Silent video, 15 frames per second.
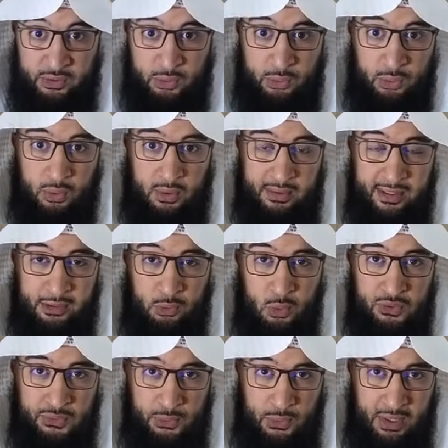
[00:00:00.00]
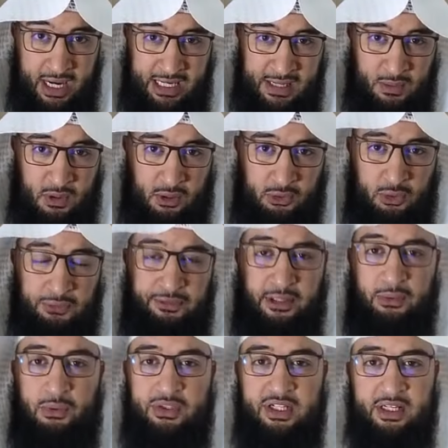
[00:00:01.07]
est, on est tous unanimes quant au
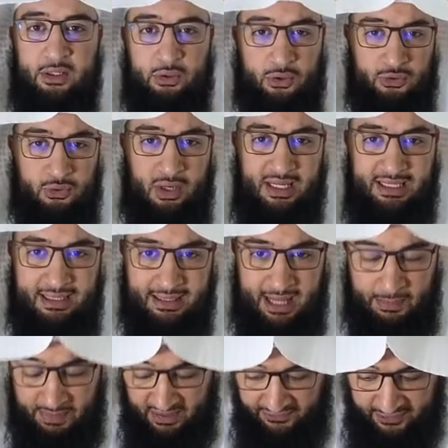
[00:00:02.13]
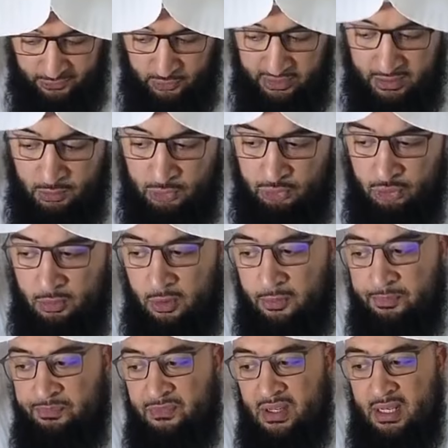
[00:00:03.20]
fait de dire que cela n'a pas fait de des
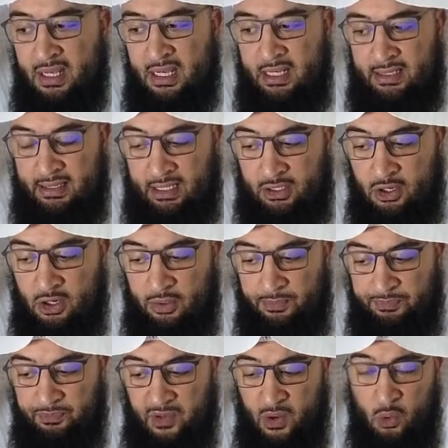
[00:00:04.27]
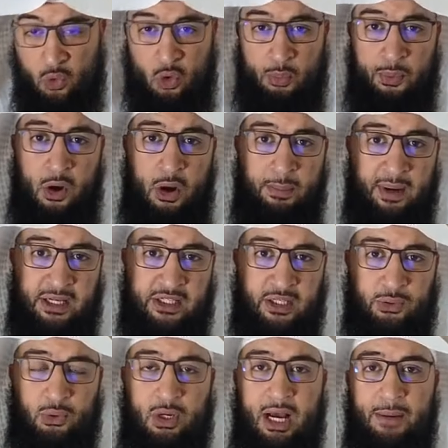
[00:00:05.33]
musulmans. D'accord Et on comprend à
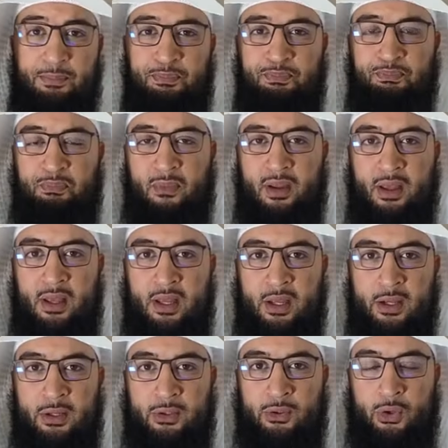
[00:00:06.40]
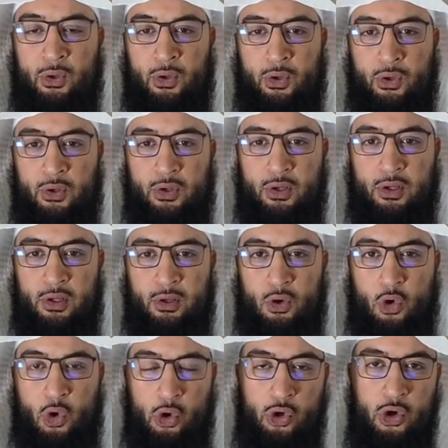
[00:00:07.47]
partir de là que
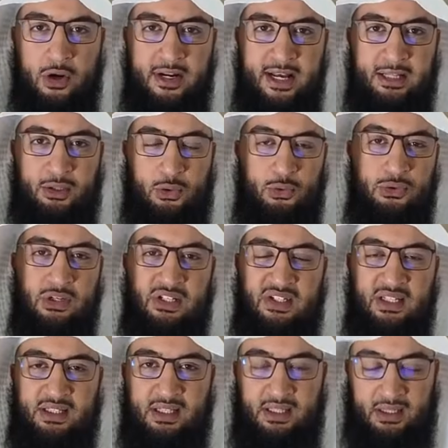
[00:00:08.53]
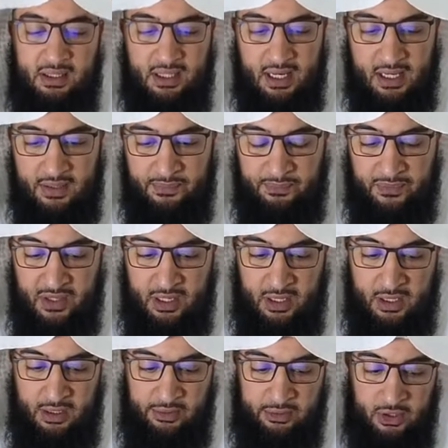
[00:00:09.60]
reconnaître l'unicité d'Allah
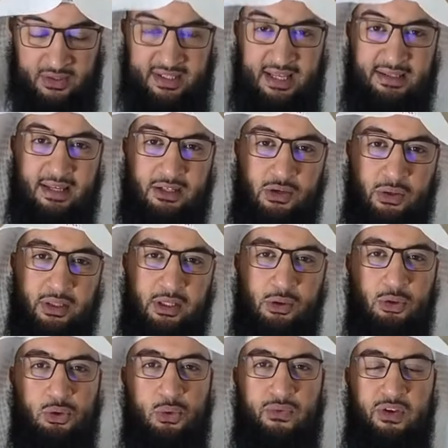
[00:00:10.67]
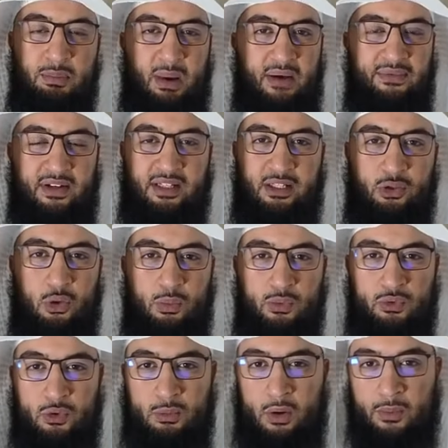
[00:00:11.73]
dans sa seigneurie ne suffit pas afin d'être
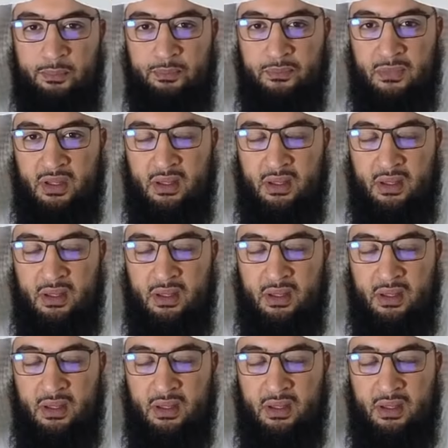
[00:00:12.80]
musulman.